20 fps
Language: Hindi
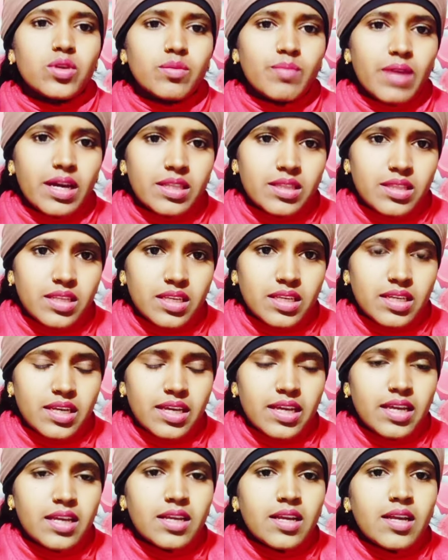कोई बात नहीं
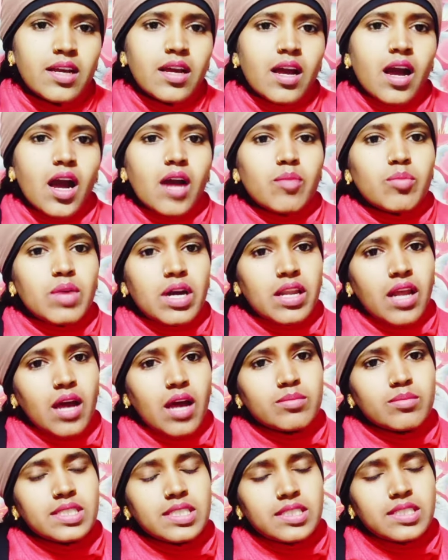है आप
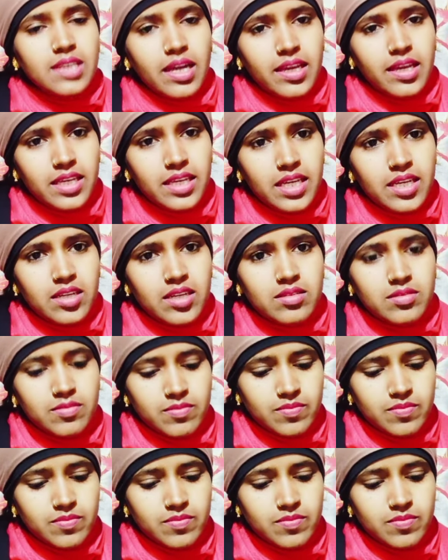आराम से जाइए